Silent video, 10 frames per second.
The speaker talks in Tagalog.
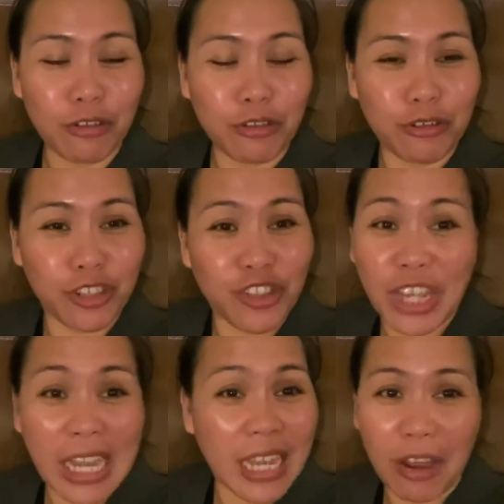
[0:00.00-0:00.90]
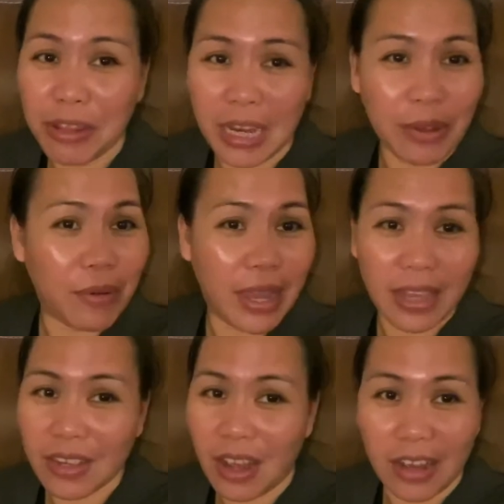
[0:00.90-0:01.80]
So, just check it out
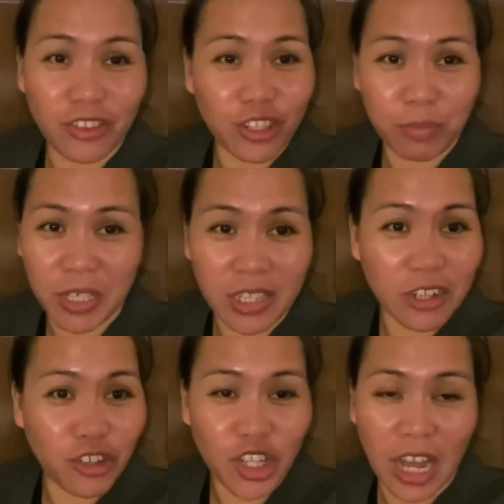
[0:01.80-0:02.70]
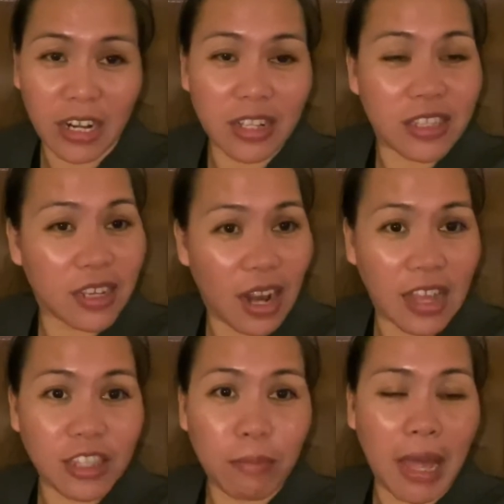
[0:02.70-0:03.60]
anyway. Uh, just visit our channel. It's a
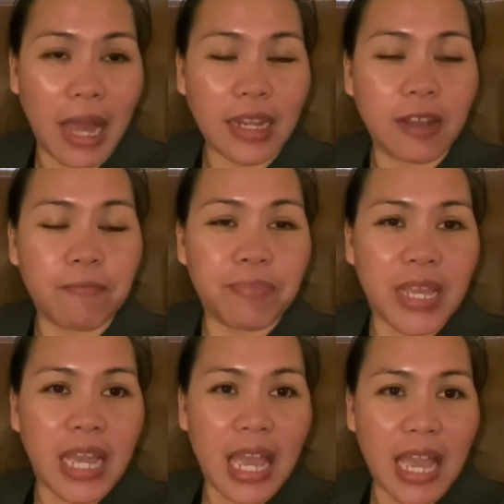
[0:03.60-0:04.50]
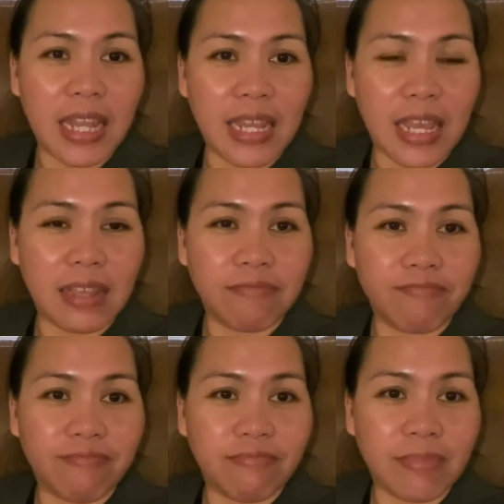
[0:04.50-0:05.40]
glance blog. And, and
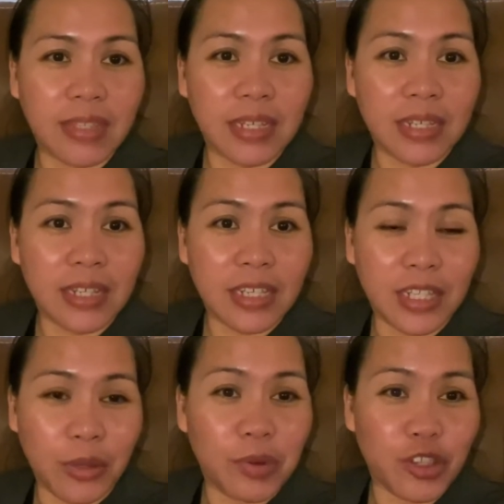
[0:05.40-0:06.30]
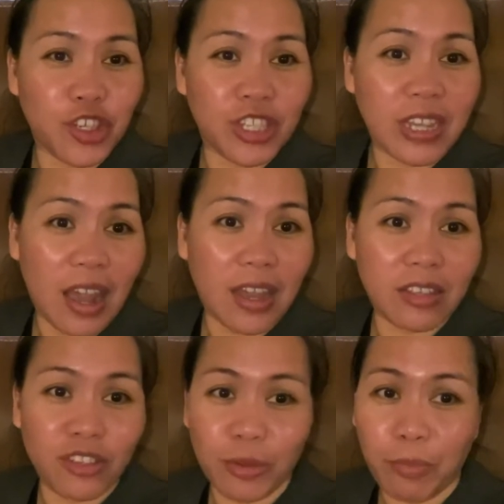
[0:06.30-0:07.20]
see what she's got.
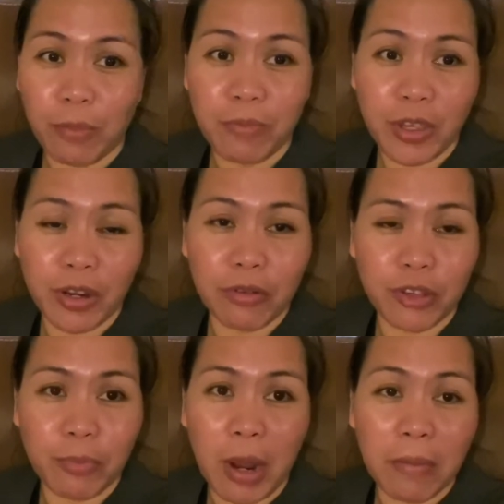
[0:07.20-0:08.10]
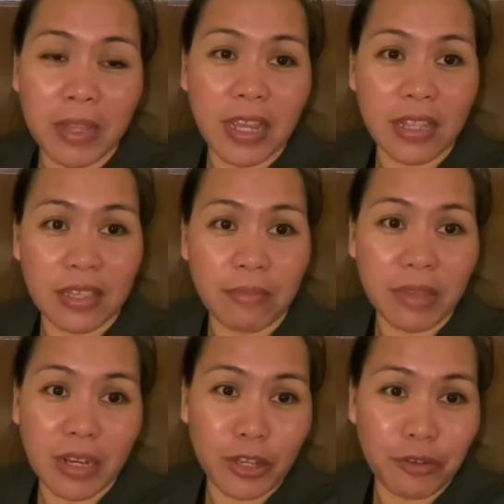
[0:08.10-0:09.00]
She, you know, she probably got
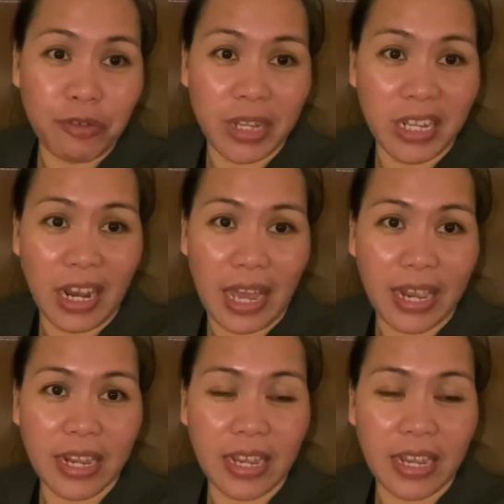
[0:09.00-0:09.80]
something that you really like.